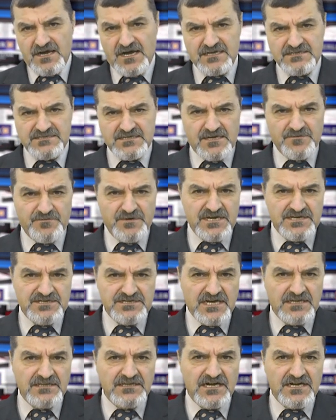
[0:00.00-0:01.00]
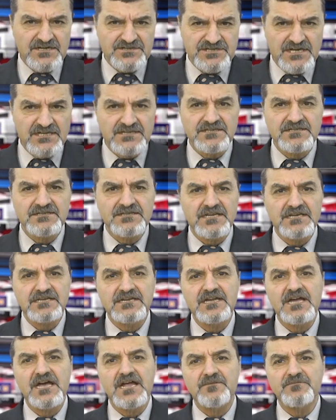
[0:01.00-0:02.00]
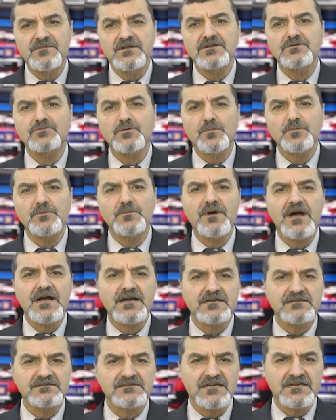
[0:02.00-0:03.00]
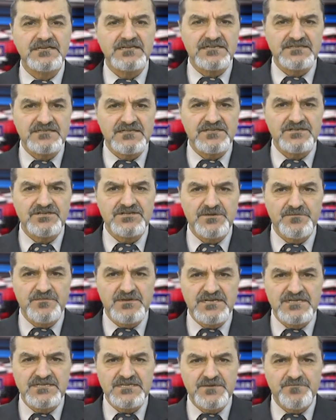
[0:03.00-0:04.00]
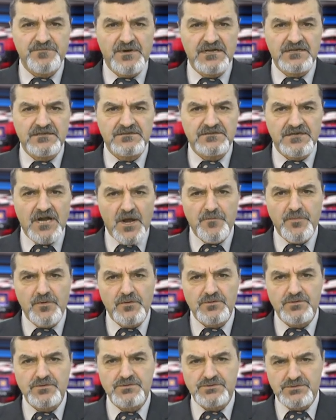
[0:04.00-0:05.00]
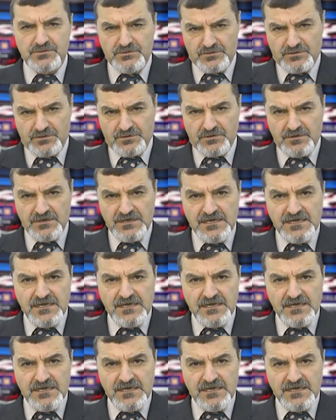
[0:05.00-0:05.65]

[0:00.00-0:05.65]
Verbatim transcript: Azerbaycan, Arjantin'deki Ermeni toplumu hakkında yasa dışı bir istihbarat raporu sundu.